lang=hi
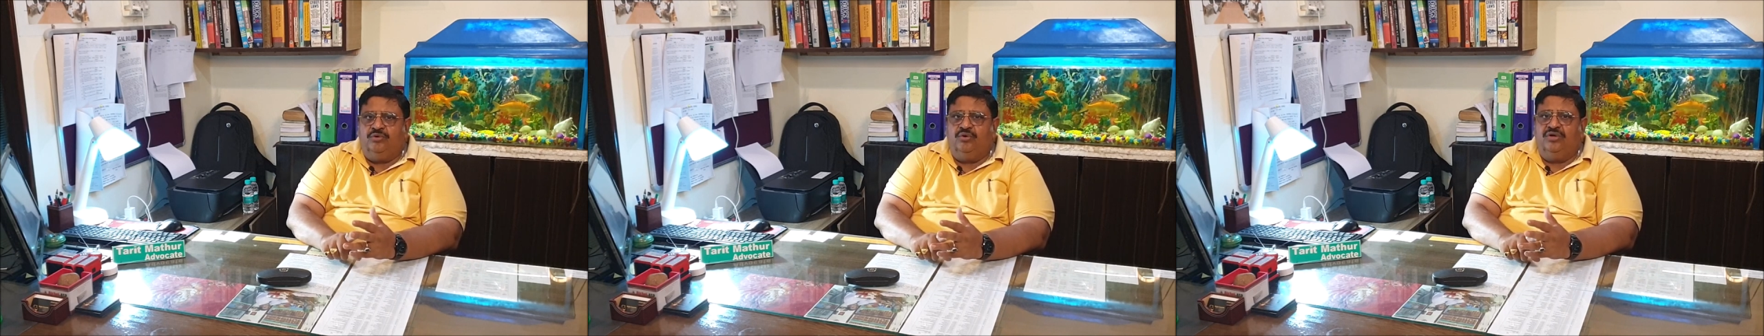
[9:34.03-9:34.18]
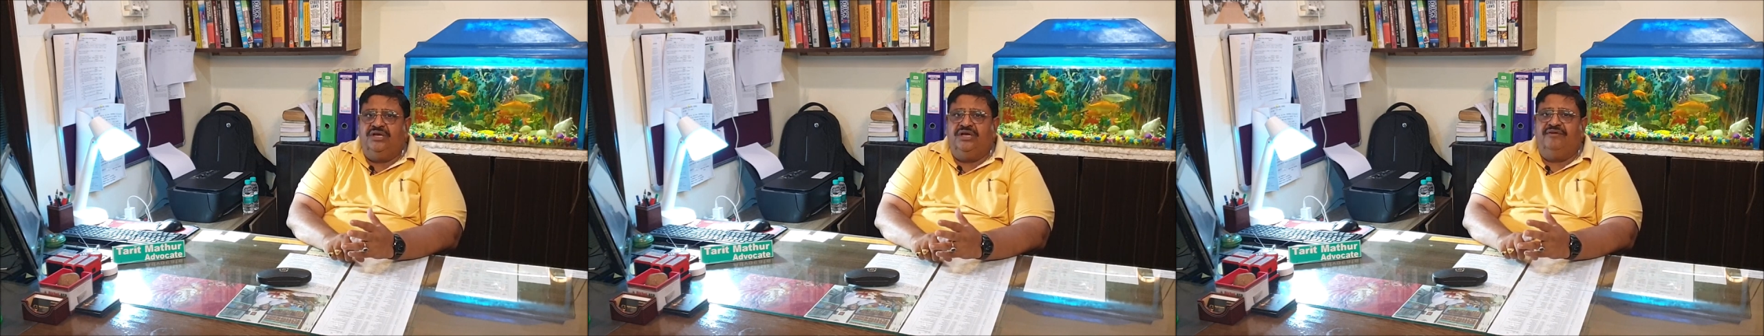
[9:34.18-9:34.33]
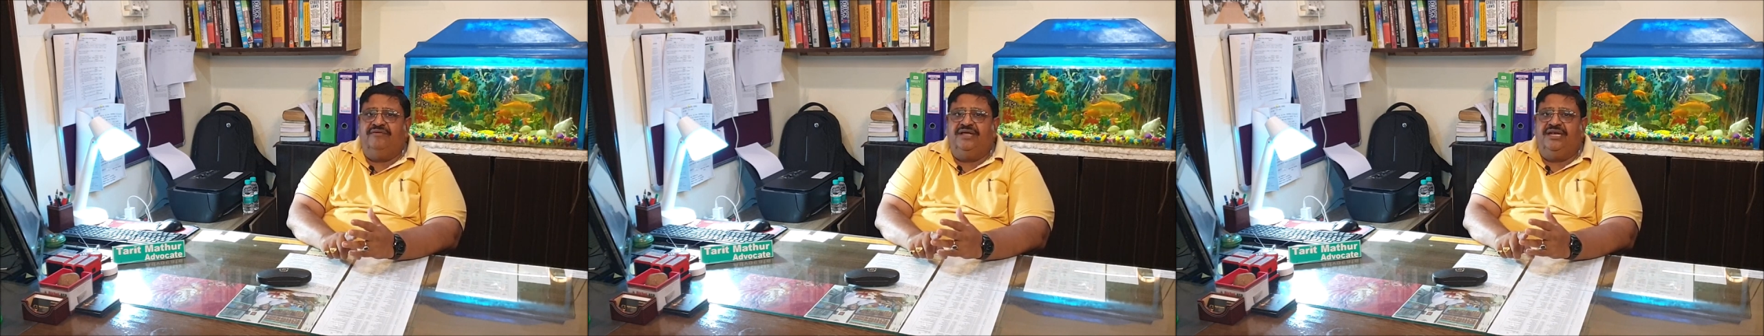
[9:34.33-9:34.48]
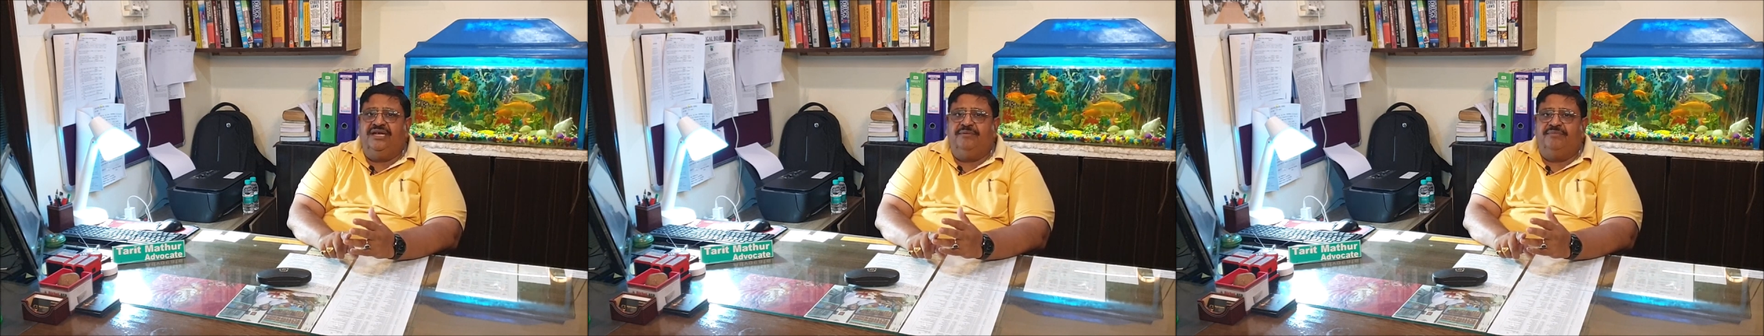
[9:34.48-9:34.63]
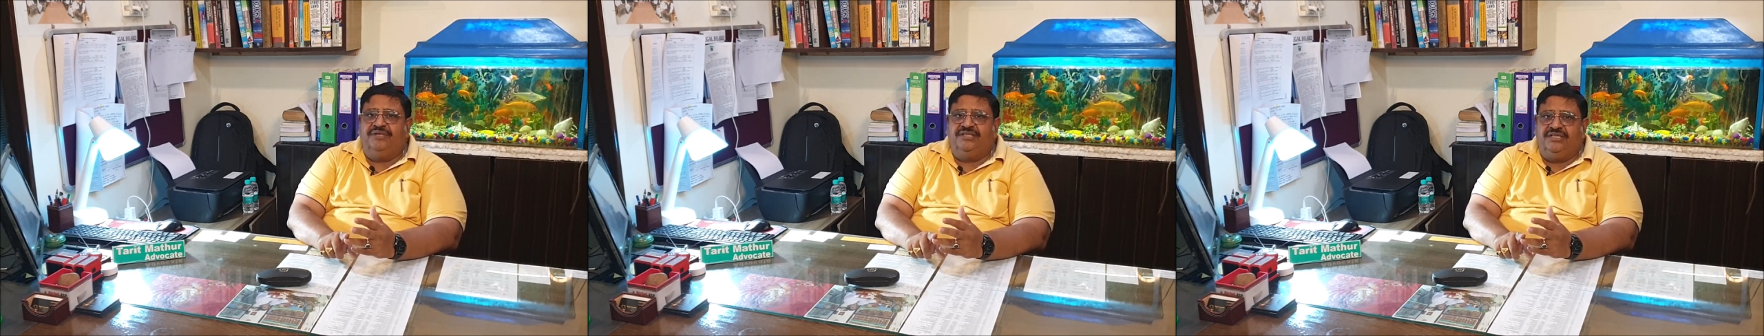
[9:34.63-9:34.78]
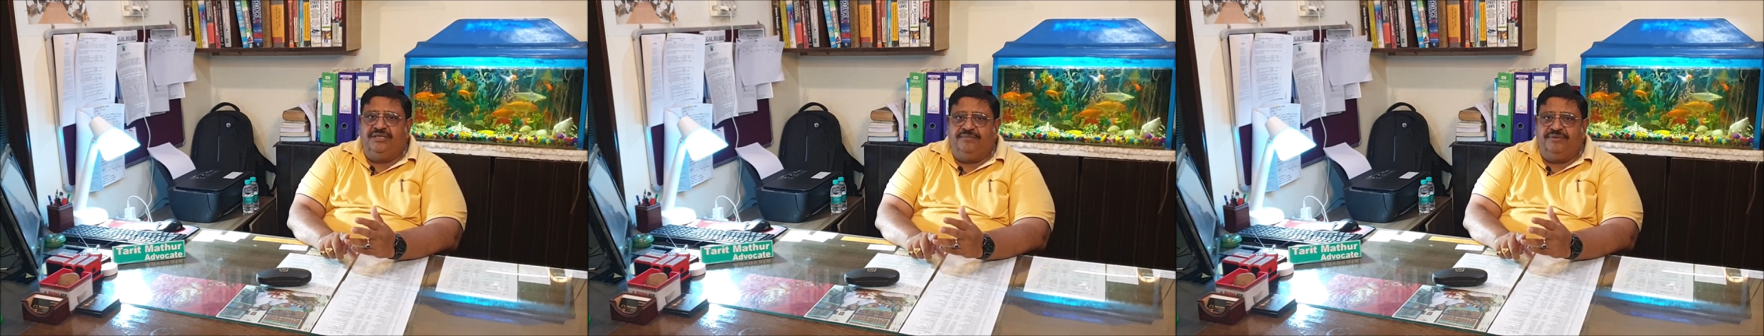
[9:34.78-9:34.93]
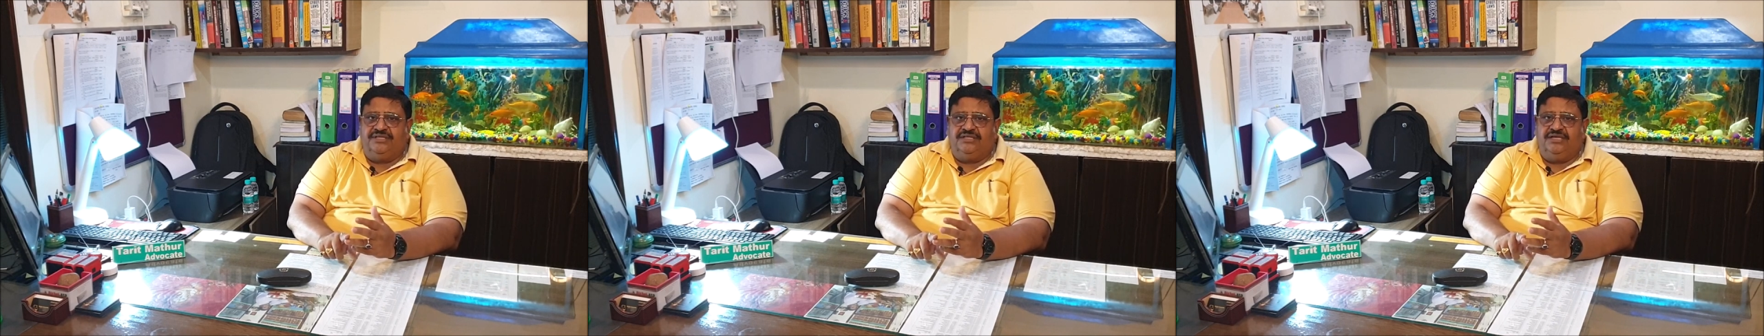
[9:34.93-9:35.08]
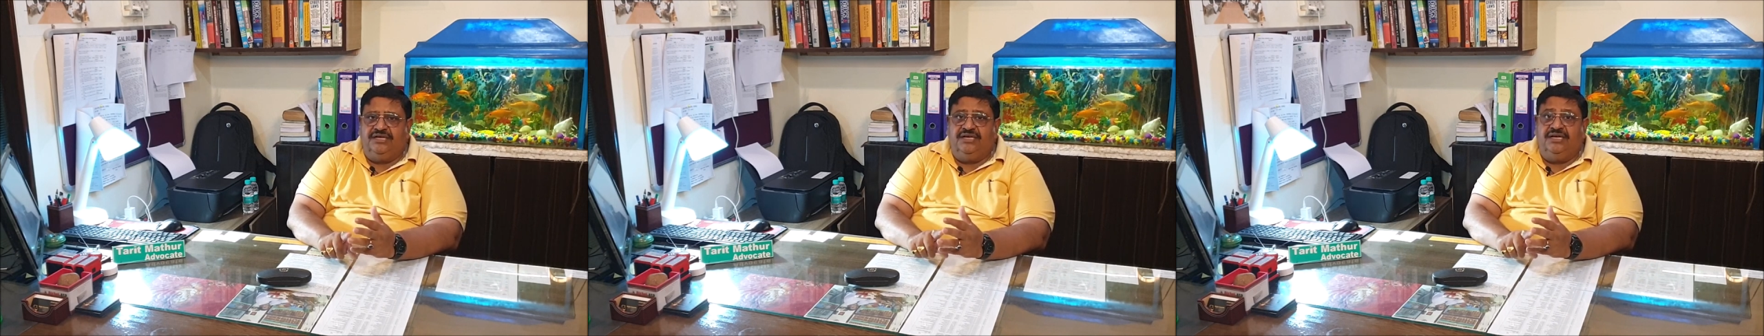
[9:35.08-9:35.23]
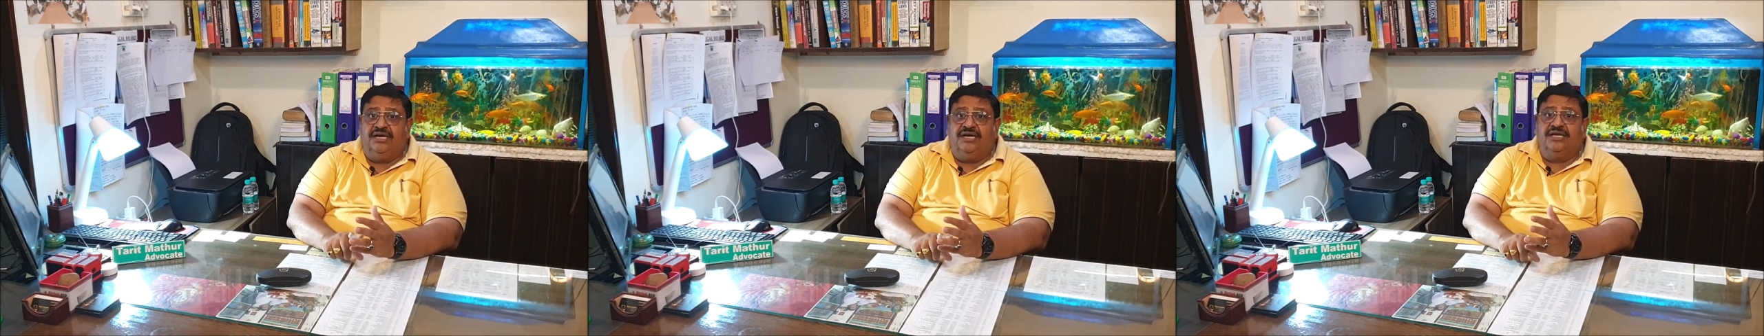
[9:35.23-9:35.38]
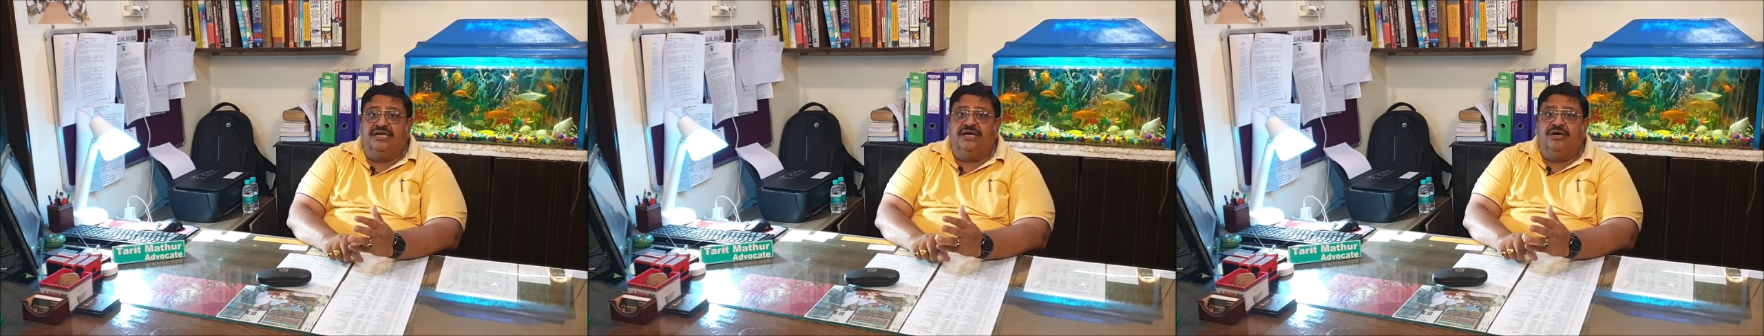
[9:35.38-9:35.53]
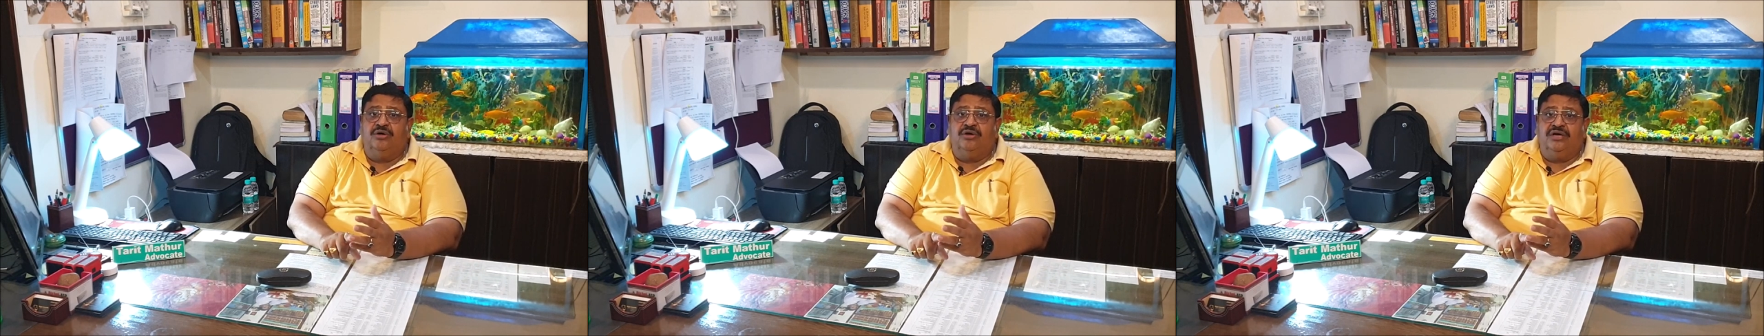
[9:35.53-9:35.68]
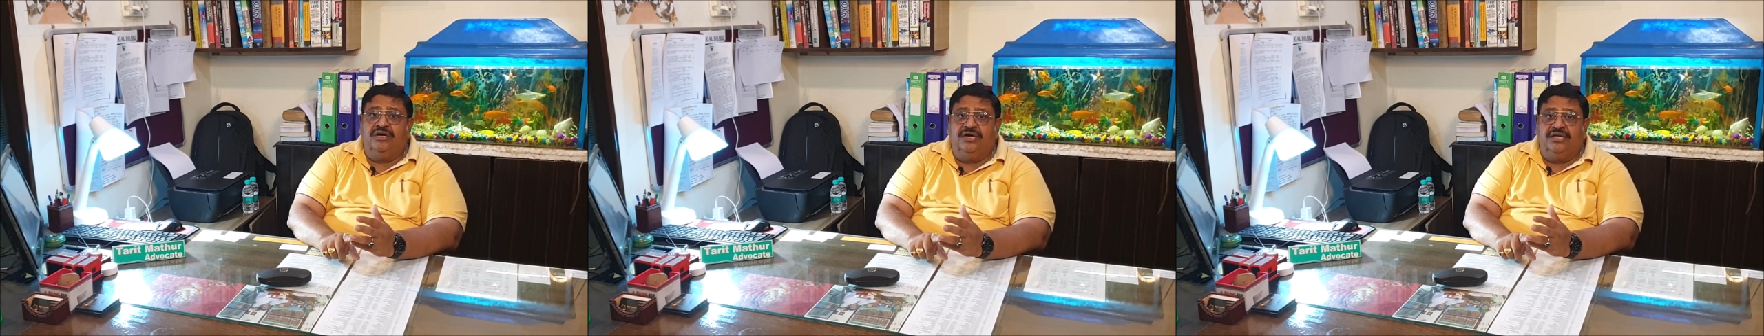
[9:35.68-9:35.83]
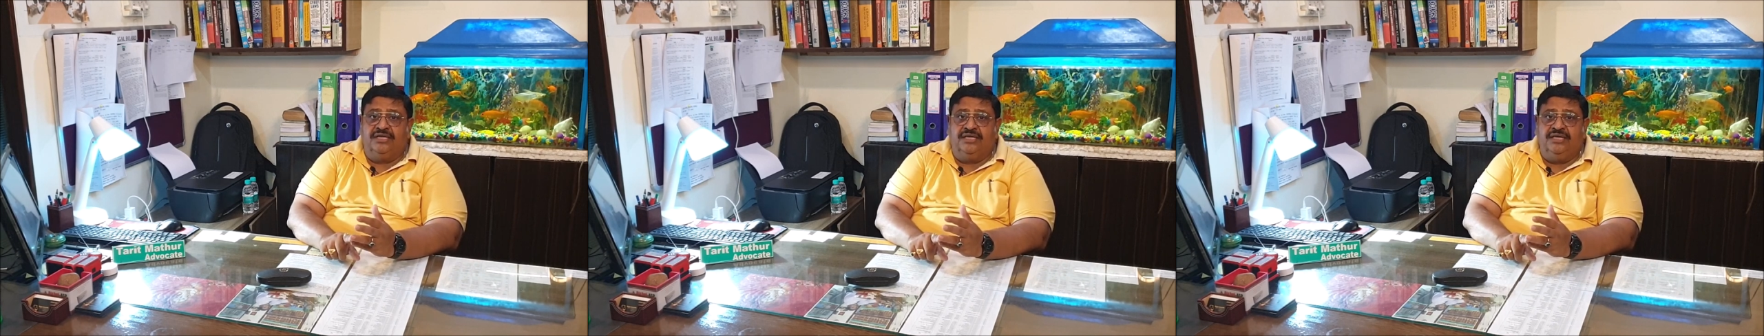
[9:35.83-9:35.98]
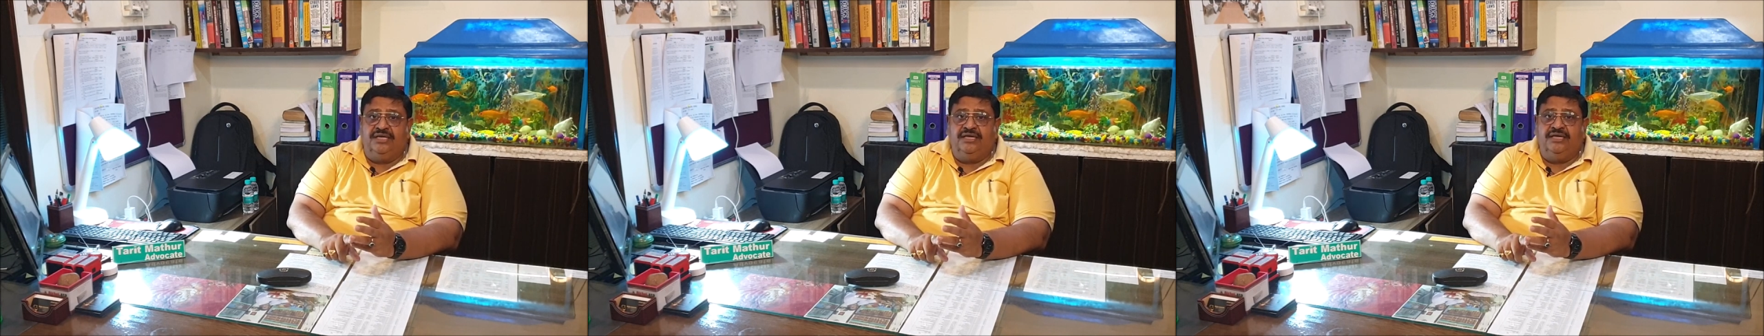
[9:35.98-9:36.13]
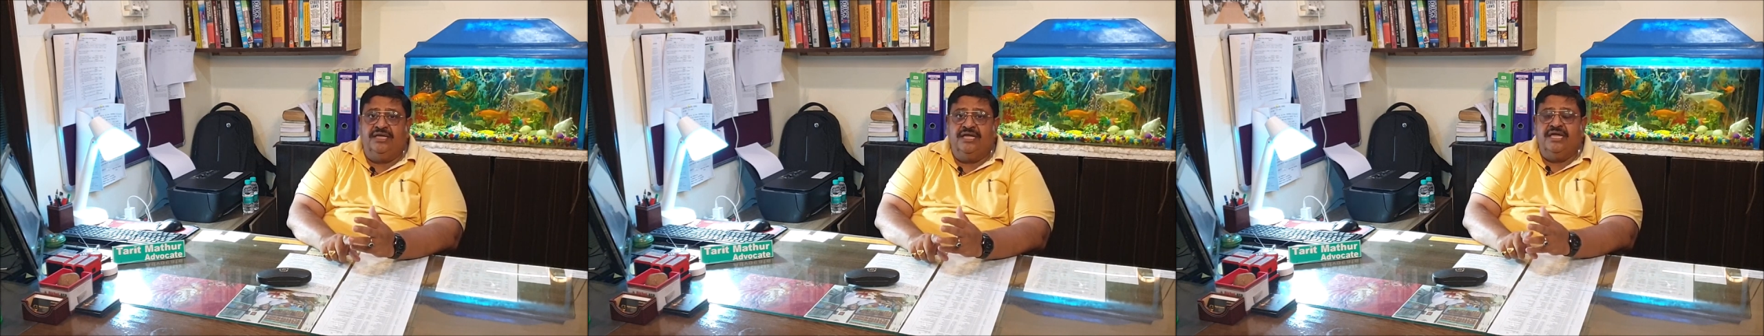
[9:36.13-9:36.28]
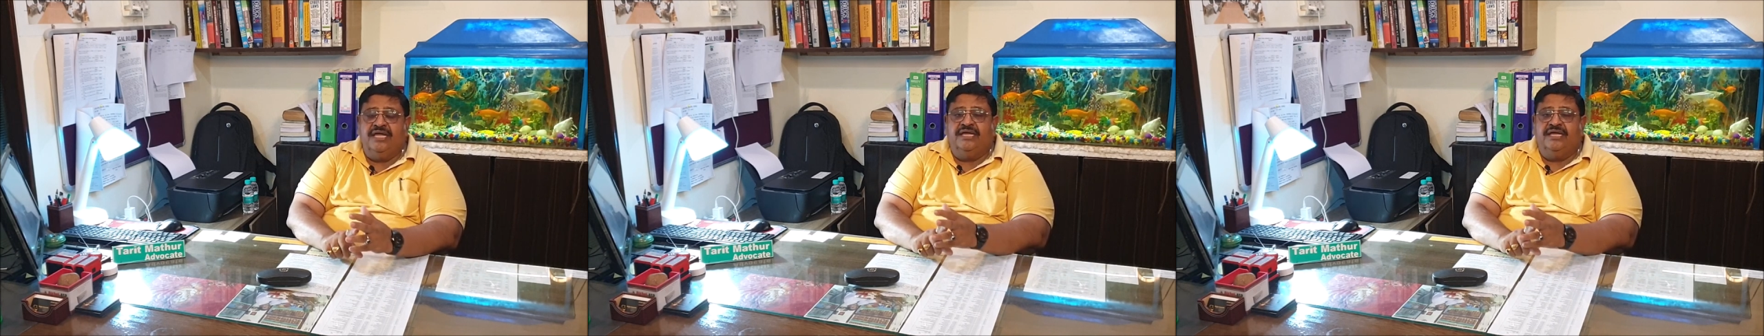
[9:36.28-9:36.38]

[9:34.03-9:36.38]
होने वाले पति पत्नी लड़का और लड़की